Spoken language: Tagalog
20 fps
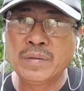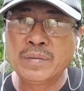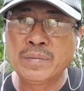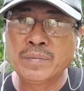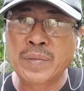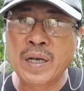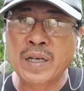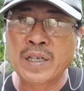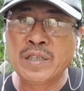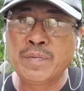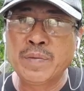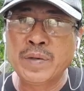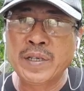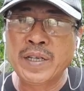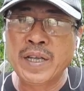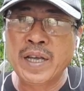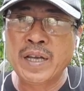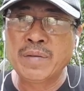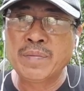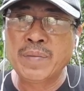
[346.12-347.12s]
pang spray
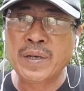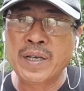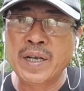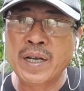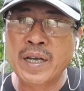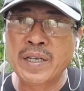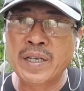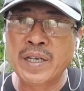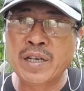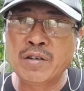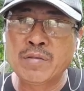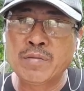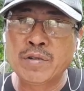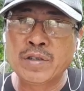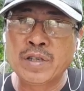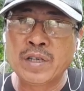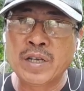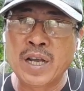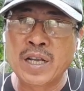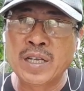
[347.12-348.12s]
dyan pag ganyan na
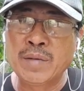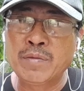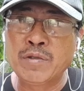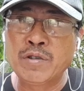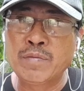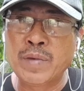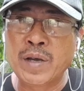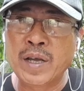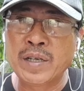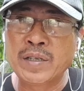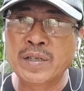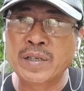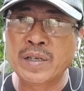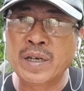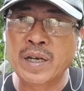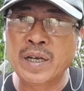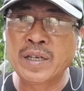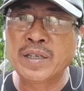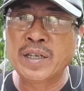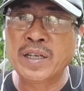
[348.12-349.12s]
kumulutan dahil sa brood mites
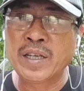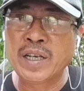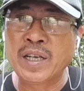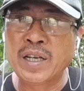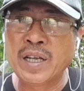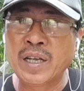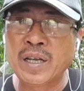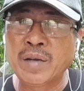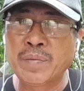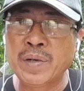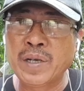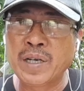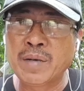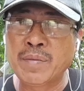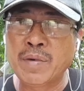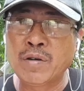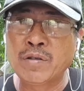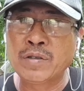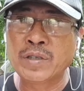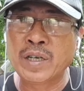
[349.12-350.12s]
ang isa dyan na
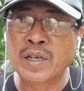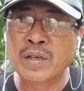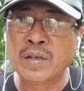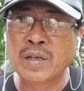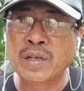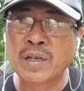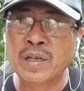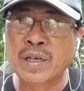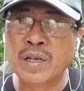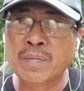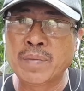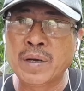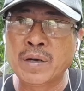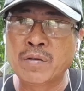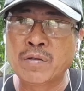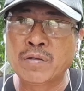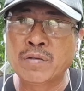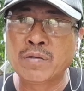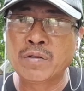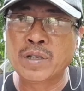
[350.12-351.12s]
pinakamahusay na pang
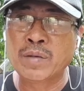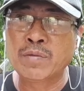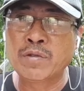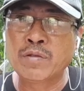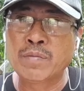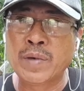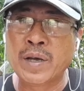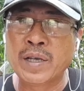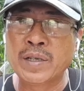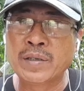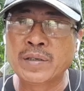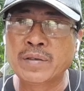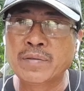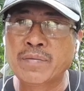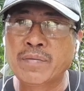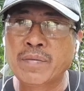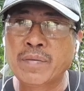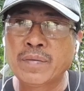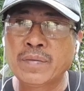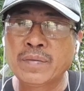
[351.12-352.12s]
control sa brood mites
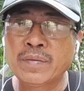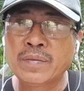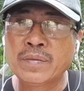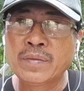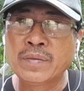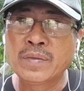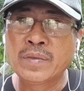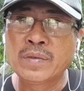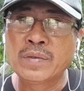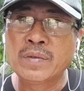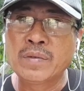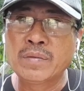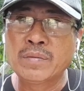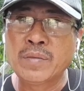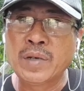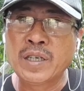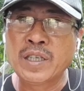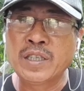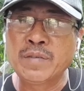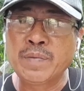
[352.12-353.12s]

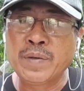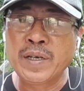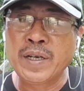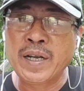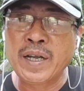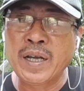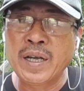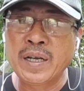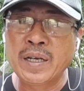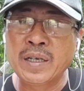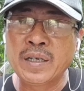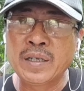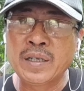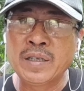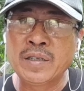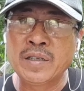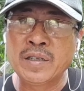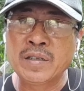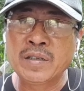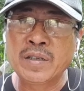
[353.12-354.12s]
mag spray ng
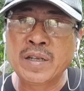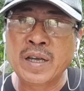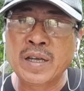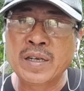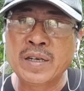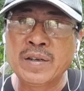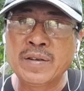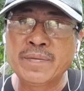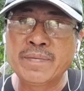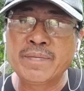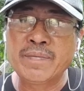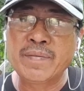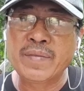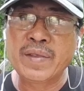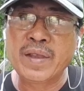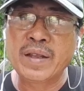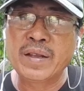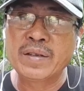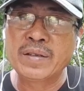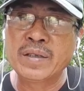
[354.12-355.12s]
insecticide
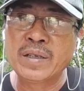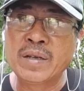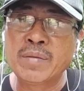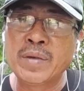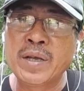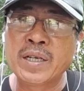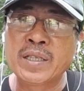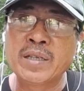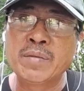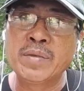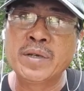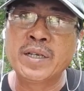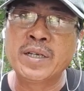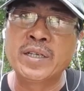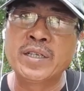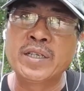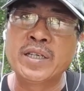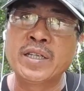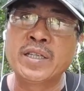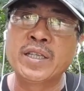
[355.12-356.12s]
na may active
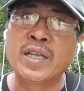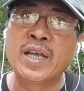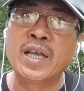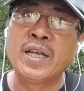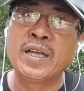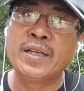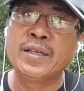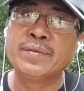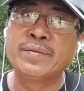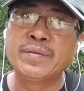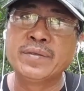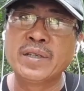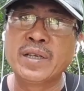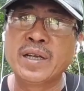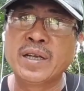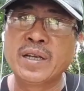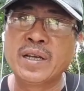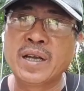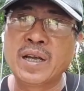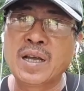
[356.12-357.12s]
ingredient na
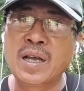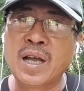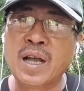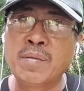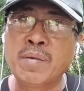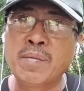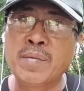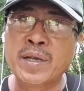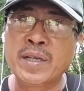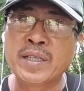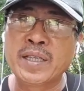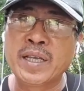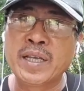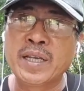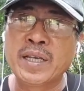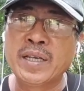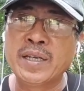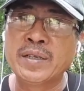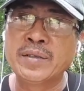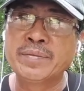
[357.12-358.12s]

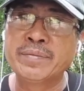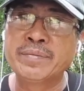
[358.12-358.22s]
abamectin